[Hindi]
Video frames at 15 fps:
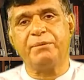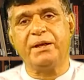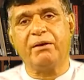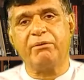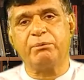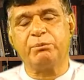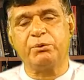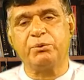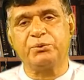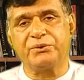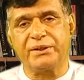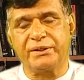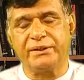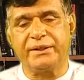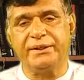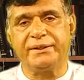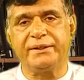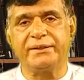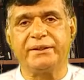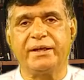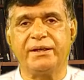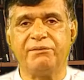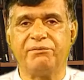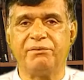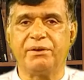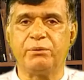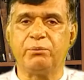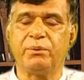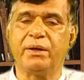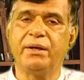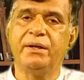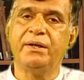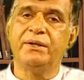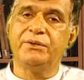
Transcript: बिलावल भुटो जरदारी की तारीफ़ करूँगा